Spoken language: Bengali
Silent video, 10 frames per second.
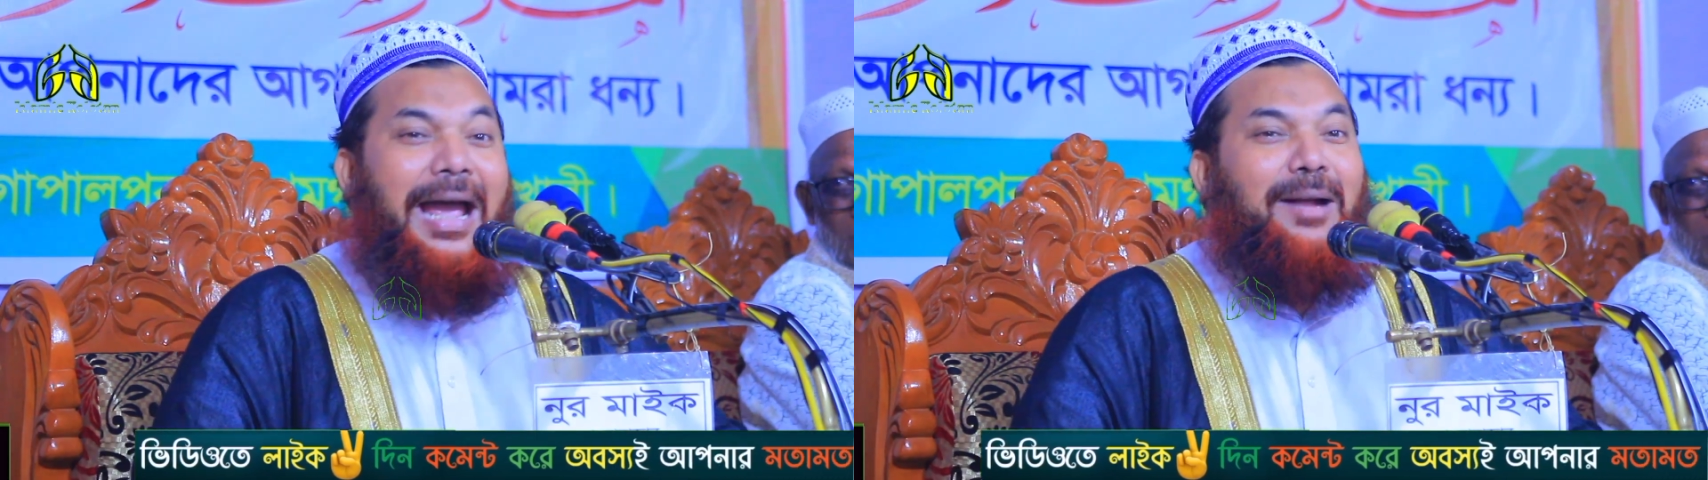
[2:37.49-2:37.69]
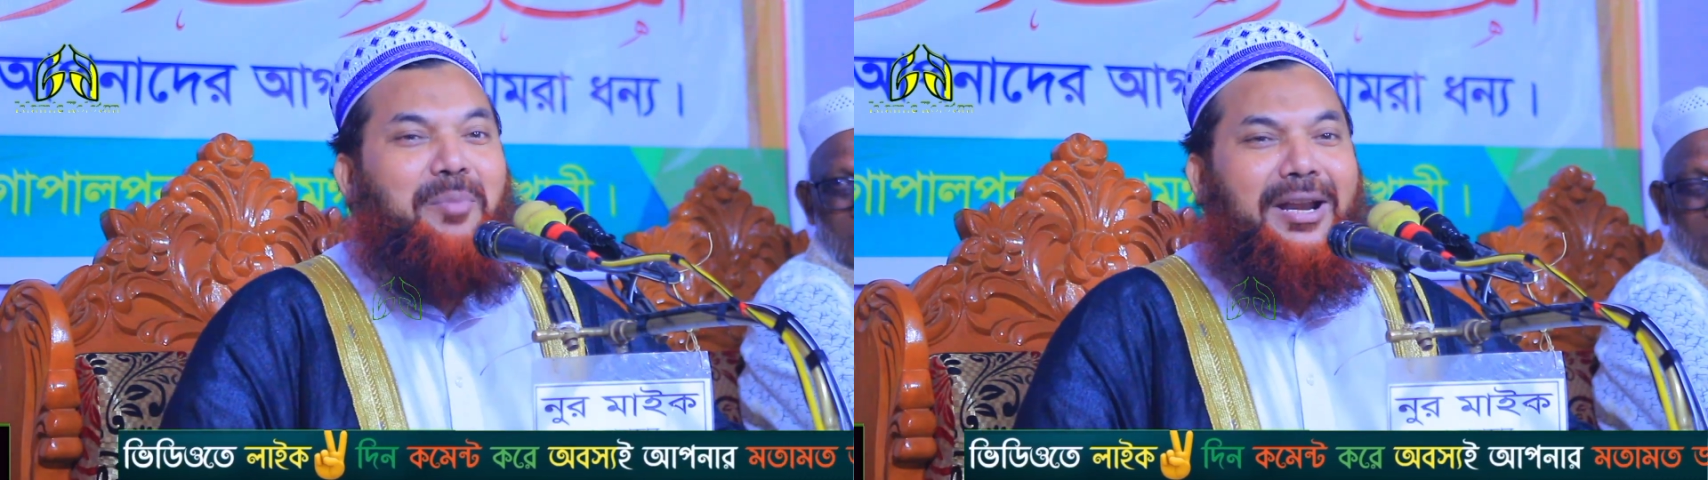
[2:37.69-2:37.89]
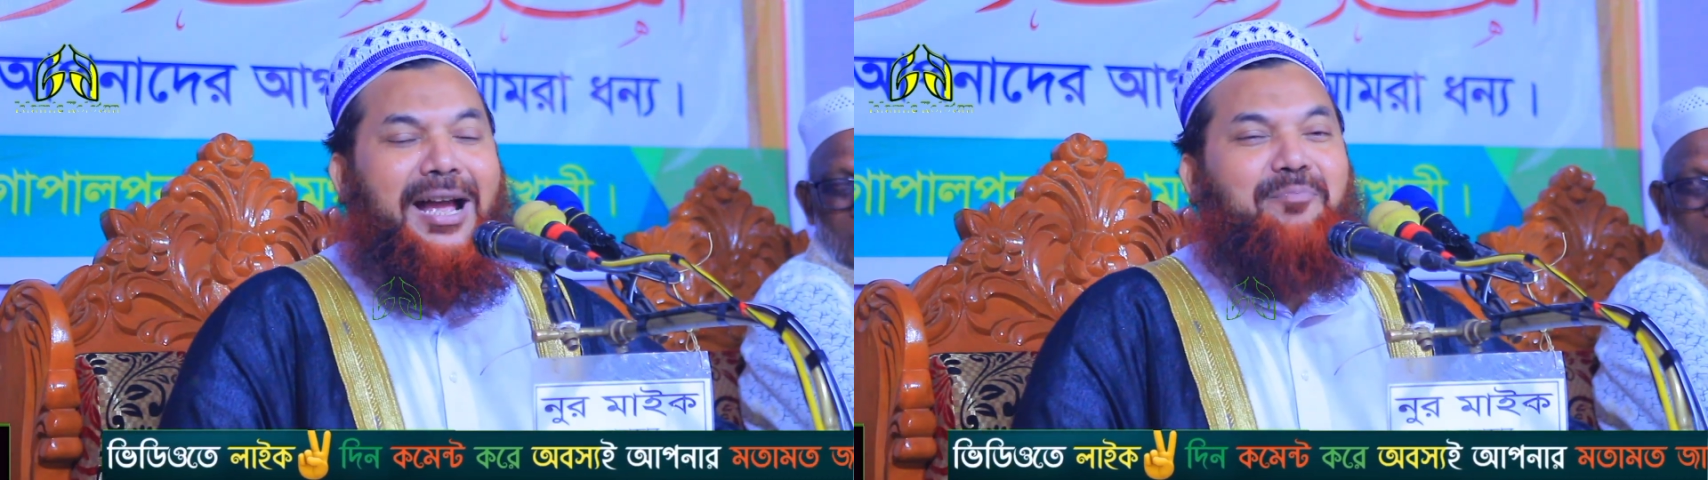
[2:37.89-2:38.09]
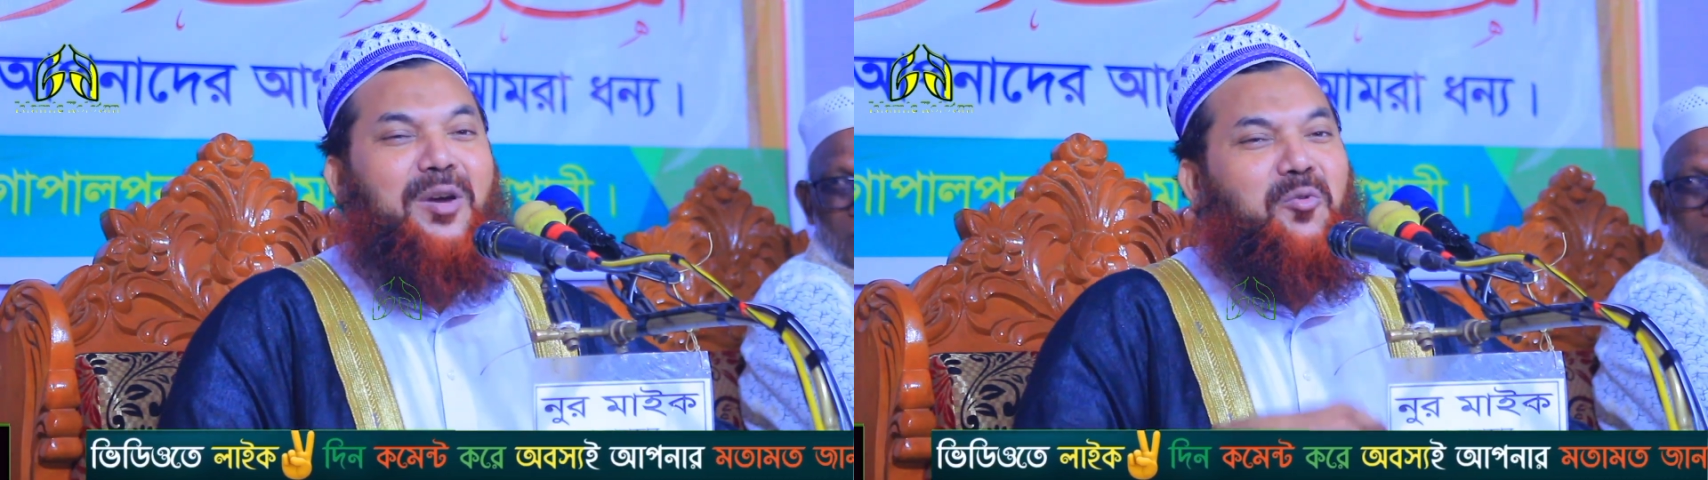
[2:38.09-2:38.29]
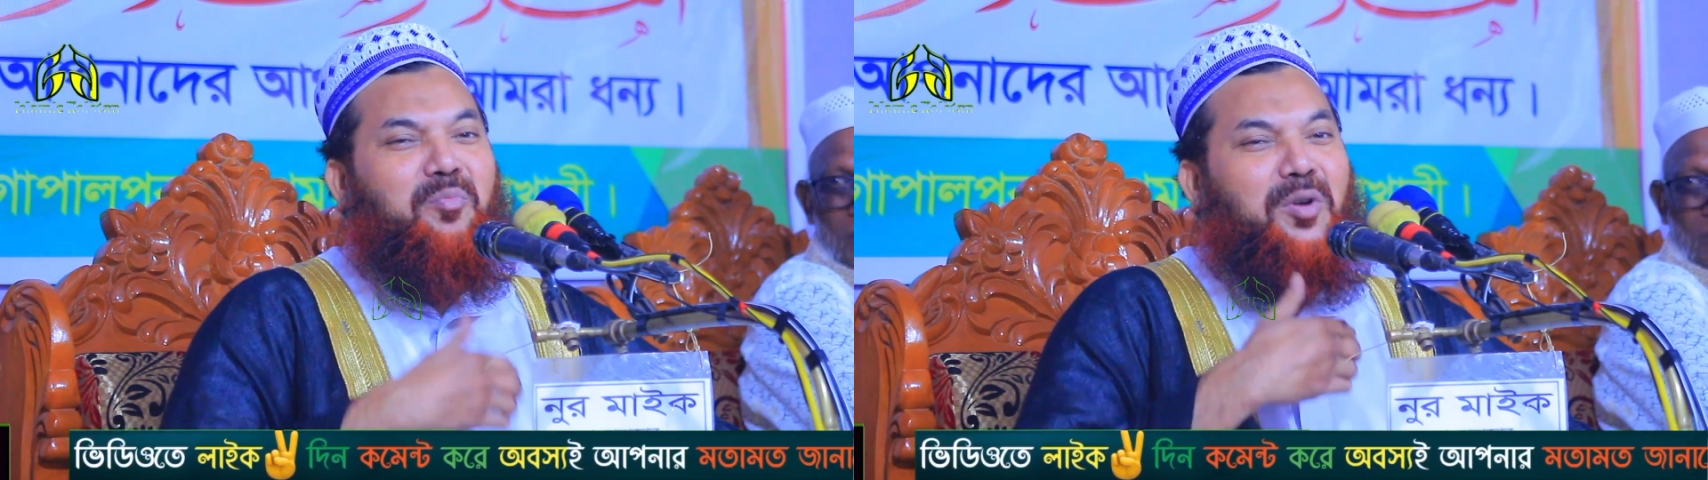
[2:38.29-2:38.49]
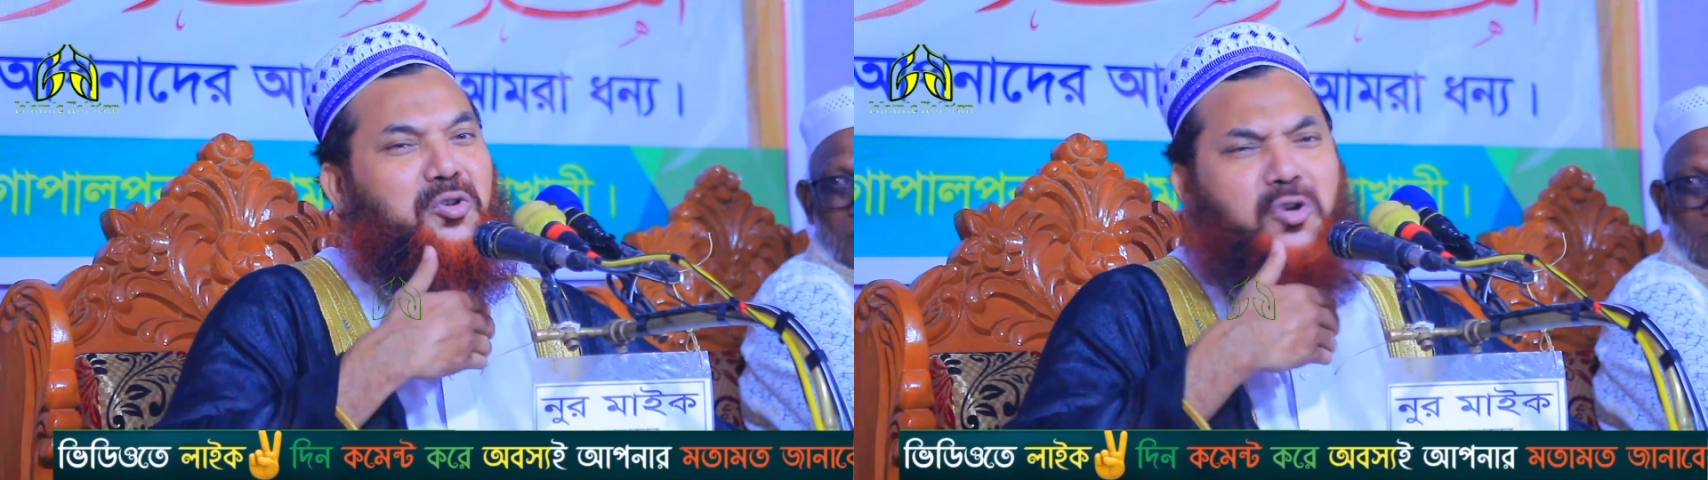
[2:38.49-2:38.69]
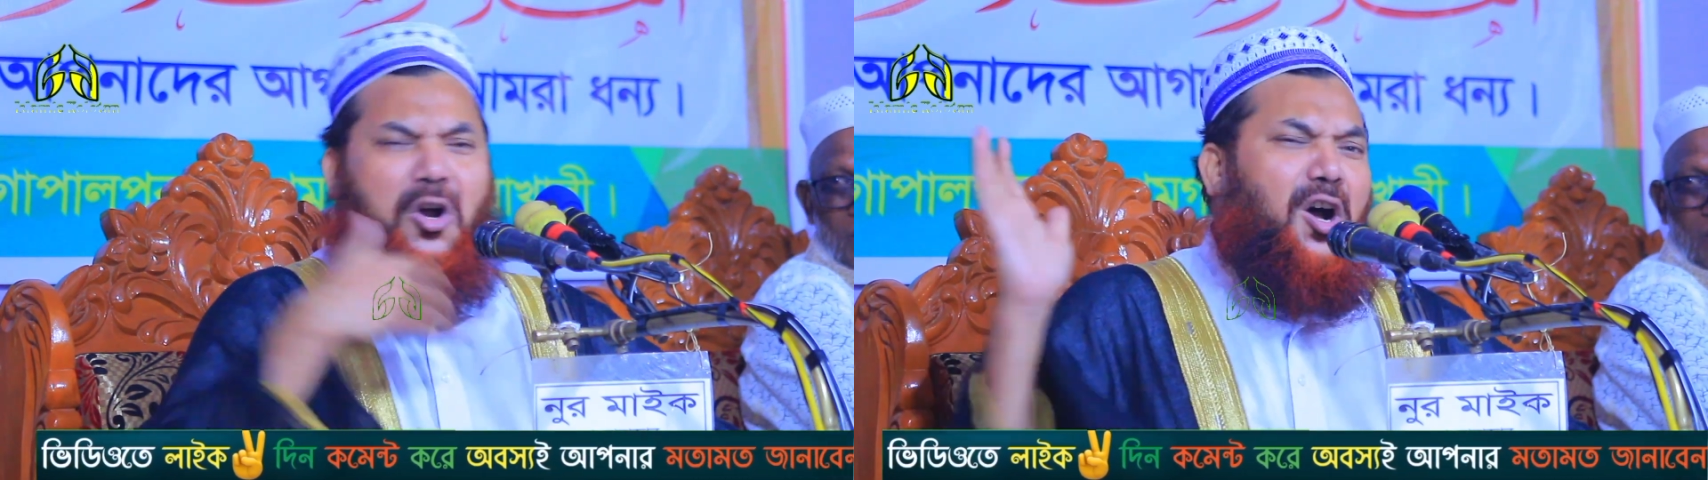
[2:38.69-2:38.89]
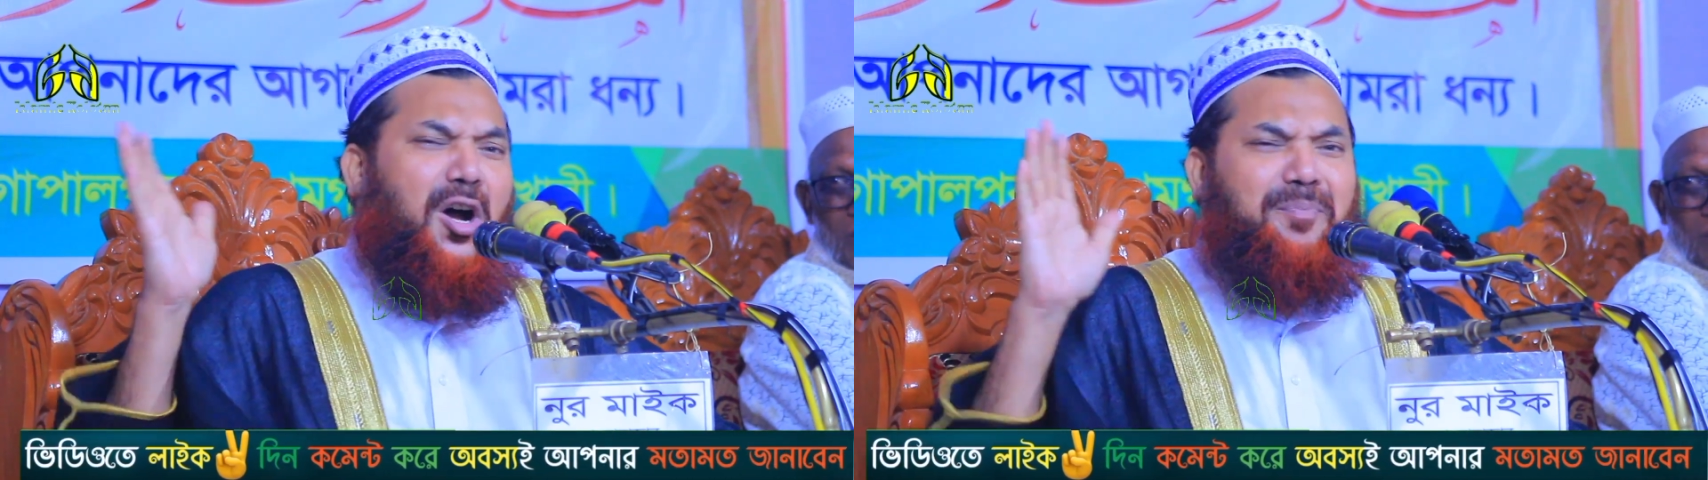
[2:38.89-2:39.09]
একবারে আপনার উম্মত
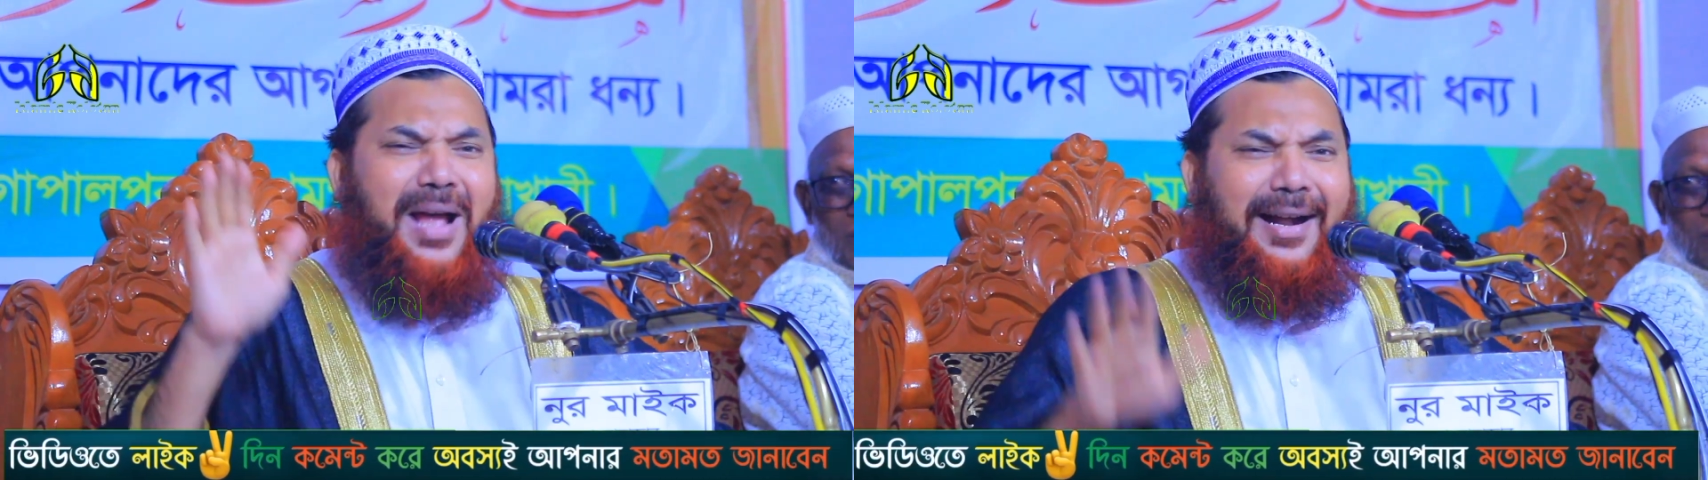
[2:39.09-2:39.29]
সব